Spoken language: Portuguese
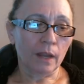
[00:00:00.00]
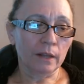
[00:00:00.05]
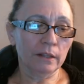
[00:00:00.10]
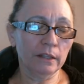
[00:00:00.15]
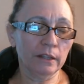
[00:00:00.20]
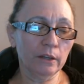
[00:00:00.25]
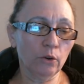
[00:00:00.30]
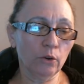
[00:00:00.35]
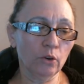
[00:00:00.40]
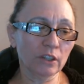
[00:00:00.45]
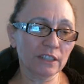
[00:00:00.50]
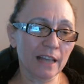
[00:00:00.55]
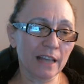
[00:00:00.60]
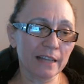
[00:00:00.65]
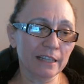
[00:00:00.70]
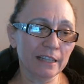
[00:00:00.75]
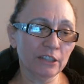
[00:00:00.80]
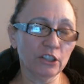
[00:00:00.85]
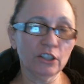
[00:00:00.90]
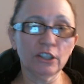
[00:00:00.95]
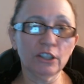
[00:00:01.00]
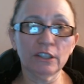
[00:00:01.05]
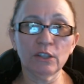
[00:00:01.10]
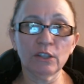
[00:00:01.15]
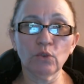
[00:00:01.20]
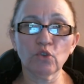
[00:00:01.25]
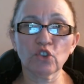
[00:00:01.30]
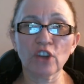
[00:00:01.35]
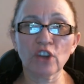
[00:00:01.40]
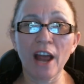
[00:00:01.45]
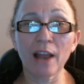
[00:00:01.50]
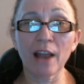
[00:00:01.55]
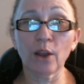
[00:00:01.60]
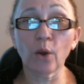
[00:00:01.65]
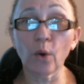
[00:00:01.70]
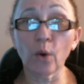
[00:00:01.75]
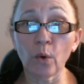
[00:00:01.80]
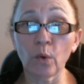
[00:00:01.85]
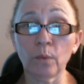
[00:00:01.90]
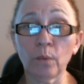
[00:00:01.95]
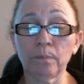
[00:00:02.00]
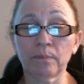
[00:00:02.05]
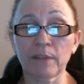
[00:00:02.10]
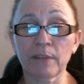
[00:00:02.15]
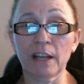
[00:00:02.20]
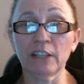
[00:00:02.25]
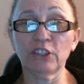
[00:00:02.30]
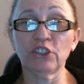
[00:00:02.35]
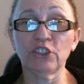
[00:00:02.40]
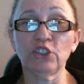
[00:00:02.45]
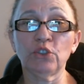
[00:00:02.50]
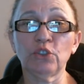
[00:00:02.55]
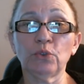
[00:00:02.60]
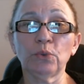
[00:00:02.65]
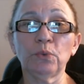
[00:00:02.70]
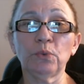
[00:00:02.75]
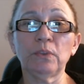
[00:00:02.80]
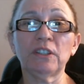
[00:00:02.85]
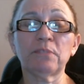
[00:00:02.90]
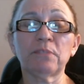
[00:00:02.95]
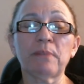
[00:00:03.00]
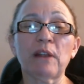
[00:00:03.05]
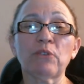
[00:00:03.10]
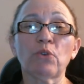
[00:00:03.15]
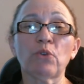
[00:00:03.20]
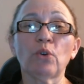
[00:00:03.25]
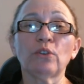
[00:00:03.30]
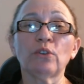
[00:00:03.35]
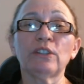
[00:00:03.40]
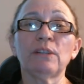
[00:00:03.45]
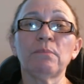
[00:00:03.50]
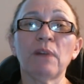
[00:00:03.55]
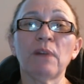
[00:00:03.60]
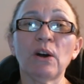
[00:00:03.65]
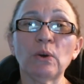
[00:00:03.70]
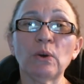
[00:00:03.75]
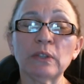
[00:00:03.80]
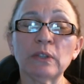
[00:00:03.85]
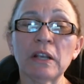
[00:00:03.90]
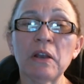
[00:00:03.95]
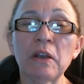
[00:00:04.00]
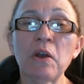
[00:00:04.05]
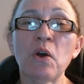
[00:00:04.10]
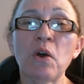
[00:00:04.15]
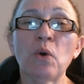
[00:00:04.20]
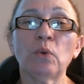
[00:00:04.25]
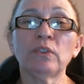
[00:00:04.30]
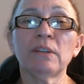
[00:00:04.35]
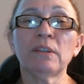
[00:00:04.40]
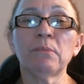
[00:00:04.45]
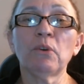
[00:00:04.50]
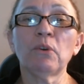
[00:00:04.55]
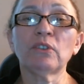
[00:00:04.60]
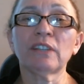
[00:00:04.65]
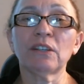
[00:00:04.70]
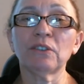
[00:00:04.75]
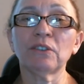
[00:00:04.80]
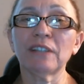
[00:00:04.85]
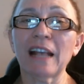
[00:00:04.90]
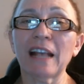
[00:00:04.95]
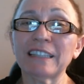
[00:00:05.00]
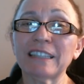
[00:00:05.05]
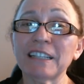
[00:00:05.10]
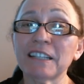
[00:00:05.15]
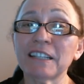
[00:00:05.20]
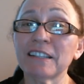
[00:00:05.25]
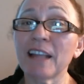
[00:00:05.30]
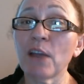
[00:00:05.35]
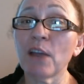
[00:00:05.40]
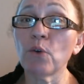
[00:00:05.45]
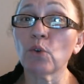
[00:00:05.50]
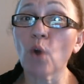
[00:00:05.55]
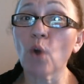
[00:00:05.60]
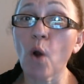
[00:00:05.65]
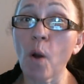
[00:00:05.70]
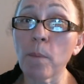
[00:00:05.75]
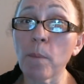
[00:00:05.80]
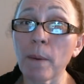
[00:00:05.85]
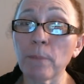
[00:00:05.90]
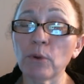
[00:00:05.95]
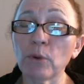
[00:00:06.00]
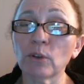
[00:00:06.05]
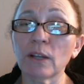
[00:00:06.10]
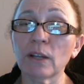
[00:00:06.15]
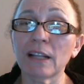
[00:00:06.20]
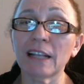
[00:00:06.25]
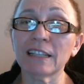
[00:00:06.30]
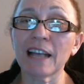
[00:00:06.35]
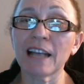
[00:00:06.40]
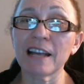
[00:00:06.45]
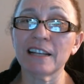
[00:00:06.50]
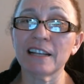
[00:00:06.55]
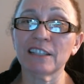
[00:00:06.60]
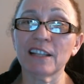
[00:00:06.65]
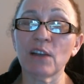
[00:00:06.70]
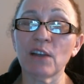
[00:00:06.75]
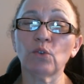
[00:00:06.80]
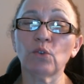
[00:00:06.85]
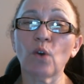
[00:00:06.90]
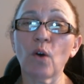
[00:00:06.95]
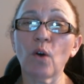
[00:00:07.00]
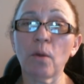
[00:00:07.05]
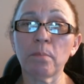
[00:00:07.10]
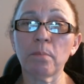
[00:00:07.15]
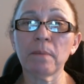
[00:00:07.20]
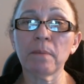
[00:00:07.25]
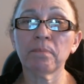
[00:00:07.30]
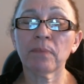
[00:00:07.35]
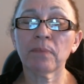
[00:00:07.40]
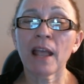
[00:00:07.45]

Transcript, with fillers: E eu gostaria de dizer um shalom antes de tudo isso para todos os irmãos, os irmãos que nos assistem na Europa, por todas as áreas da Europa,